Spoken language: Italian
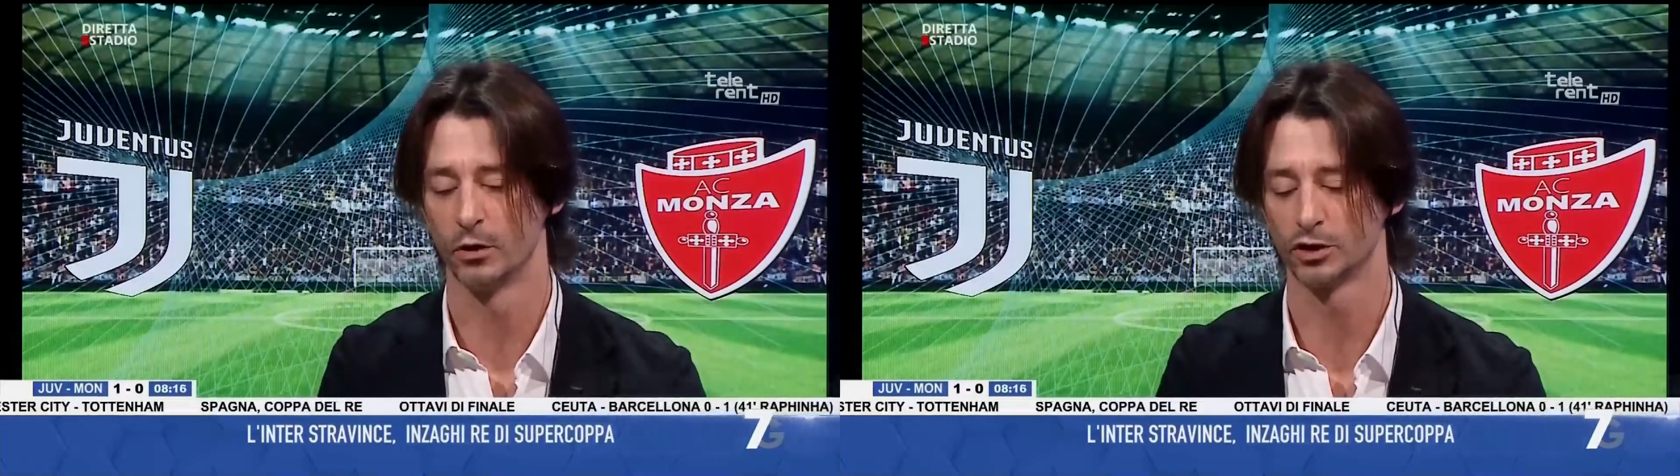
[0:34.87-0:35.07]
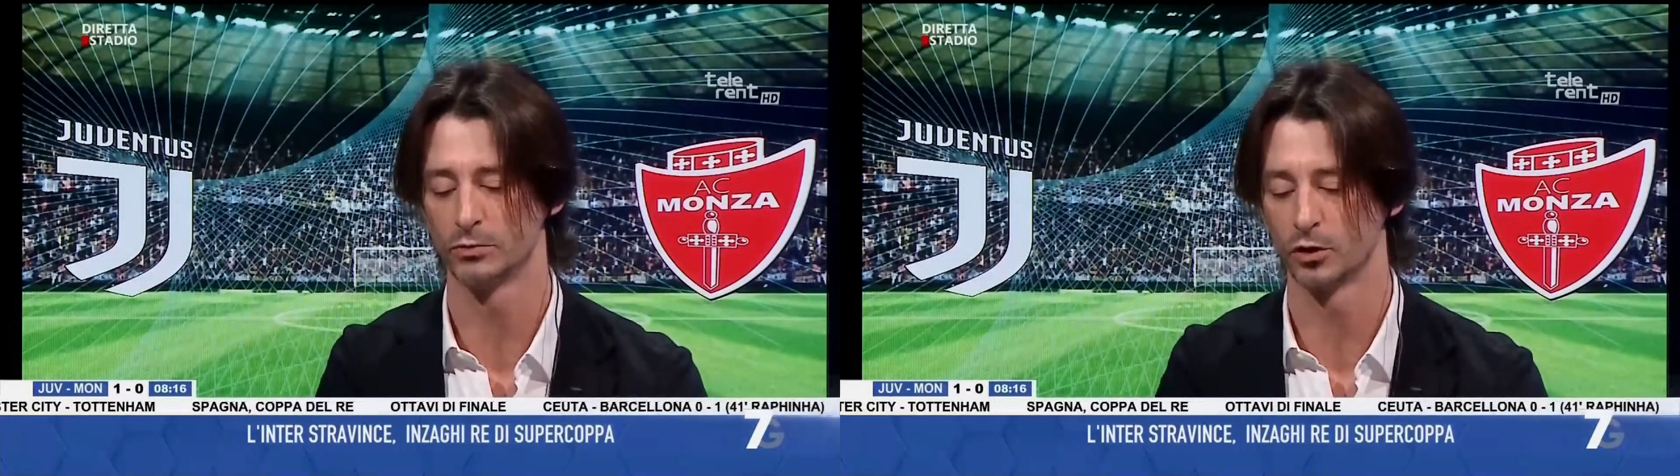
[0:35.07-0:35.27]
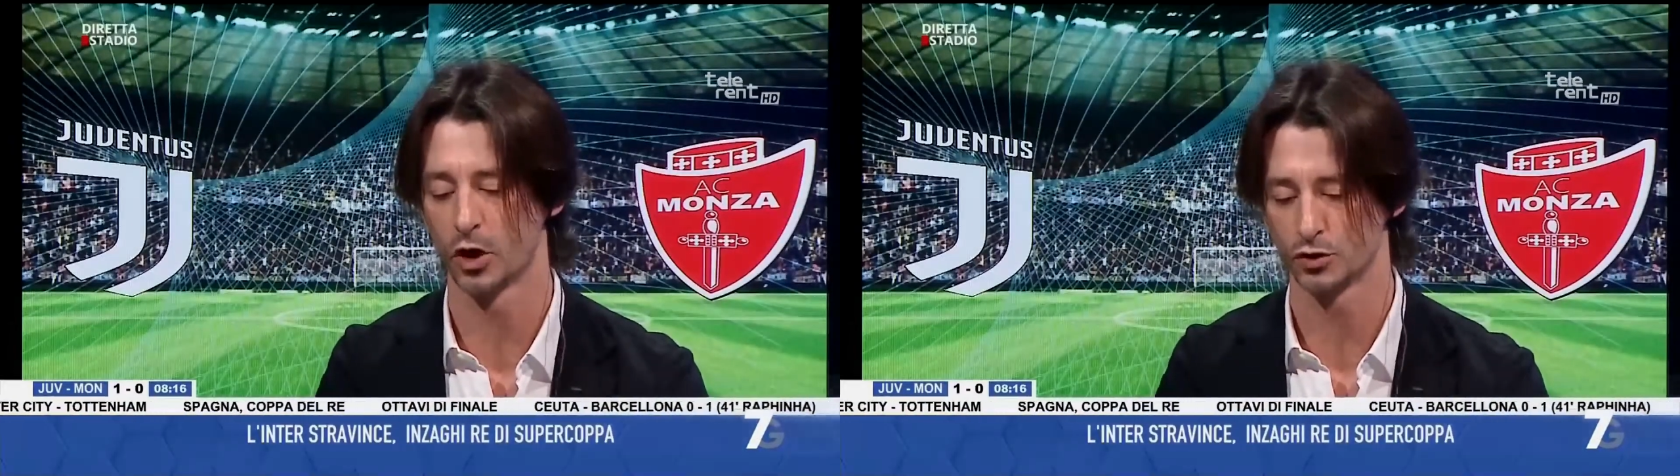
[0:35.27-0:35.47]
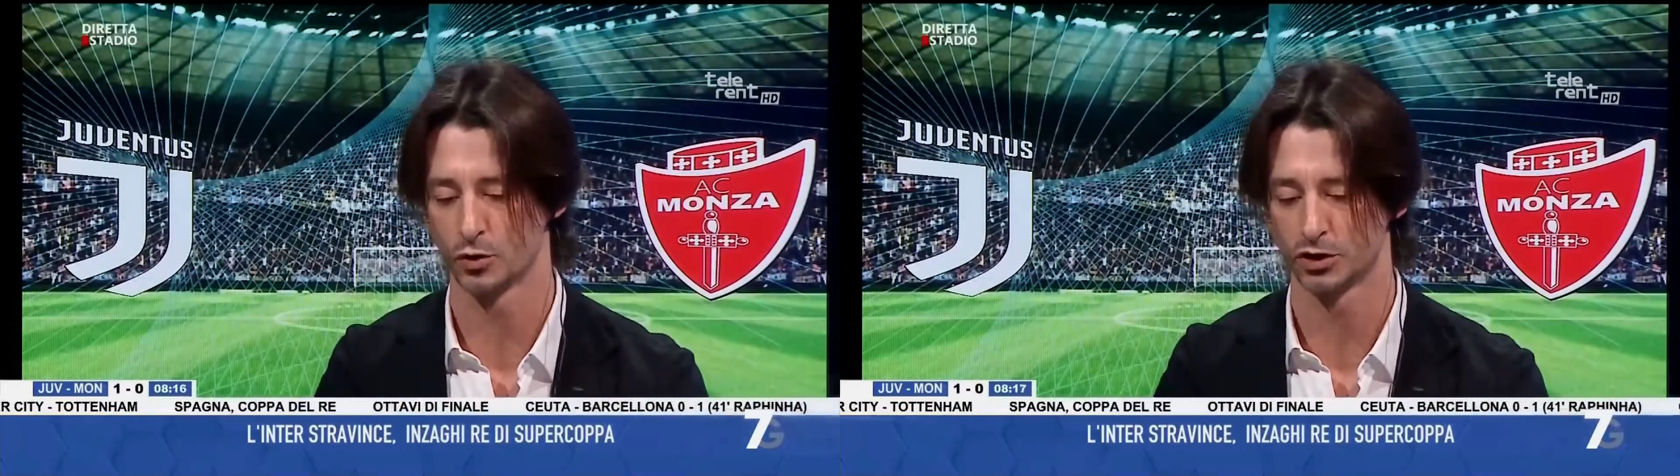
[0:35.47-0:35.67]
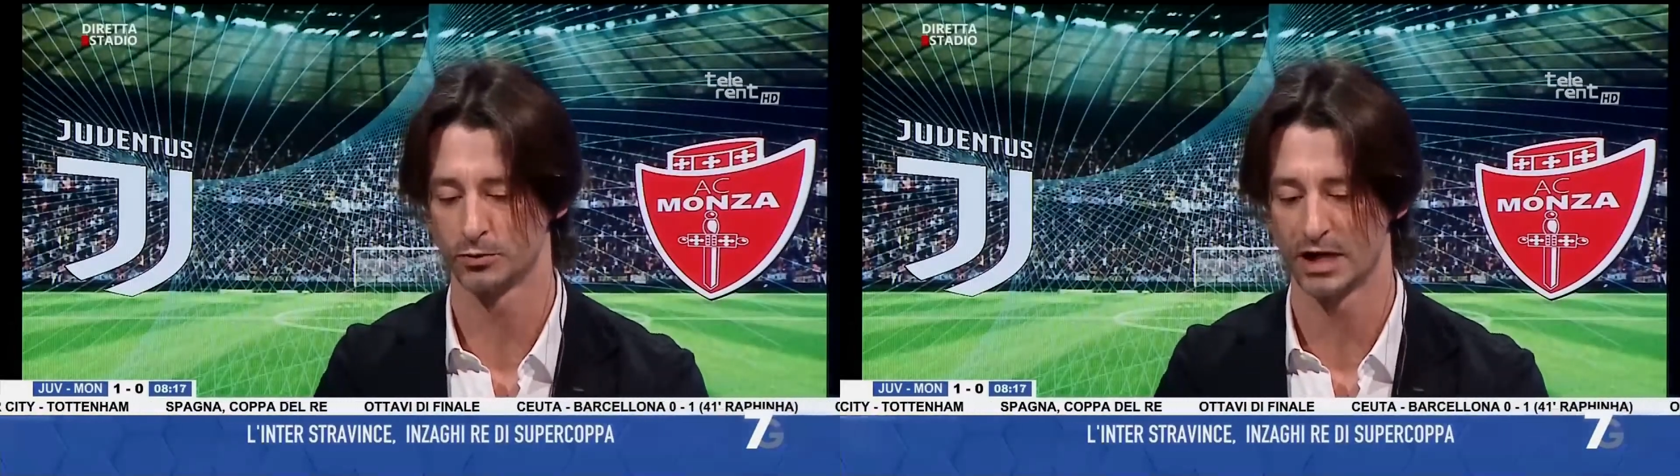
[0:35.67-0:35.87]
un ottimo cross, un
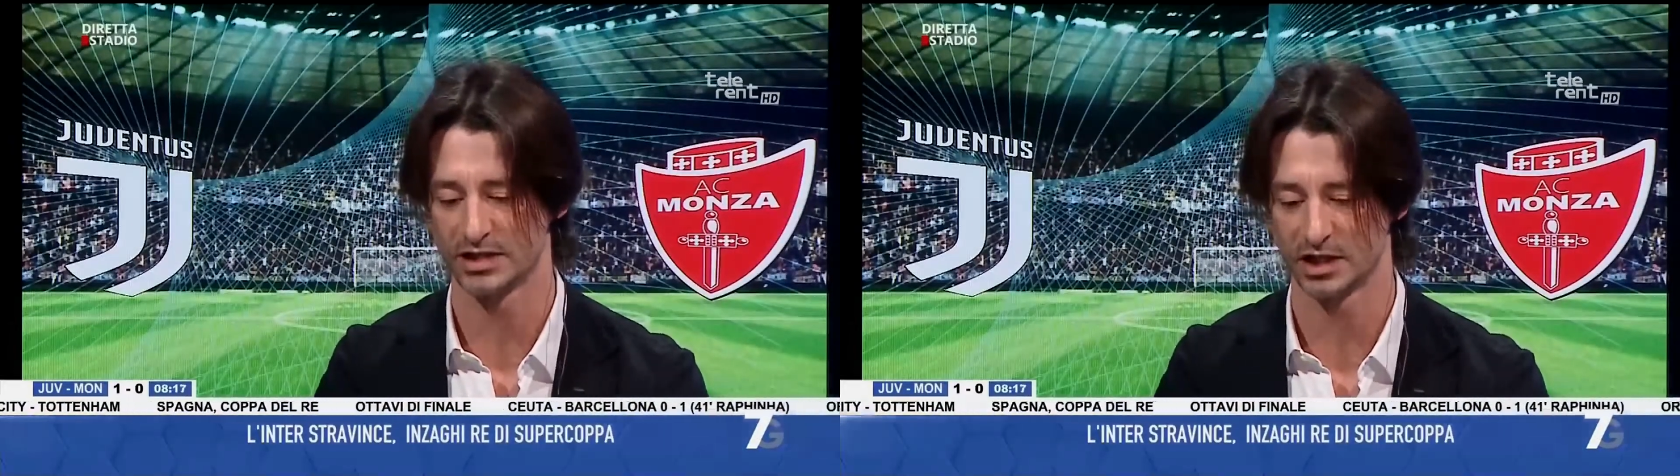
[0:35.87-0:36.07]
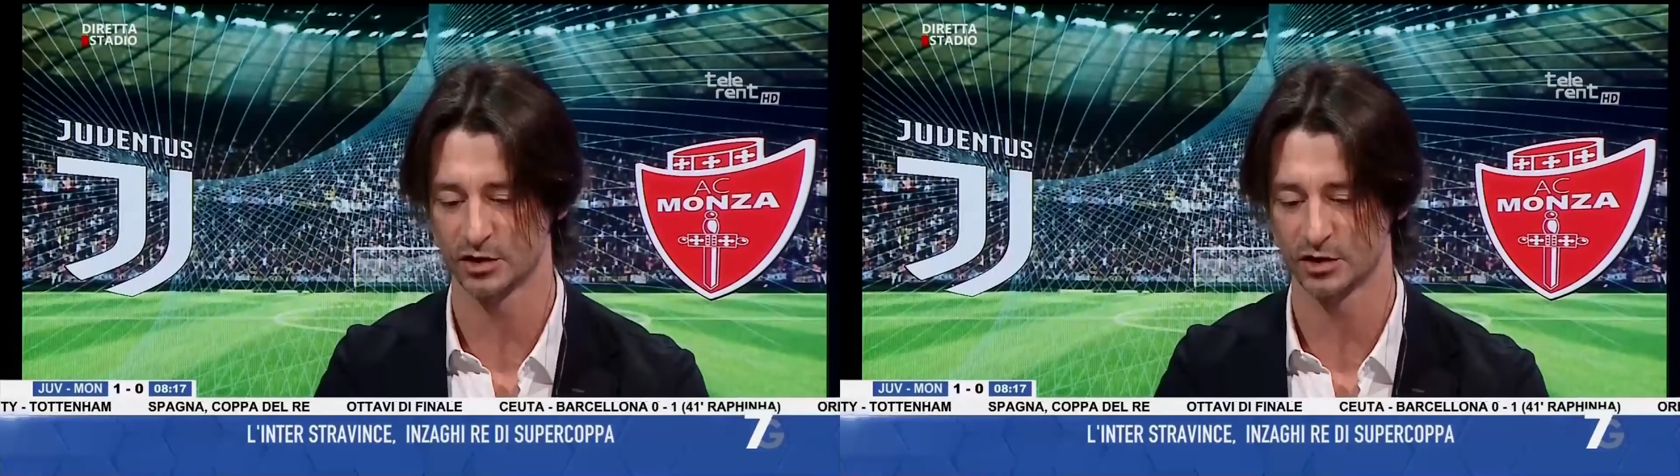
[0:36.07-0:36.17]
ottimo assist.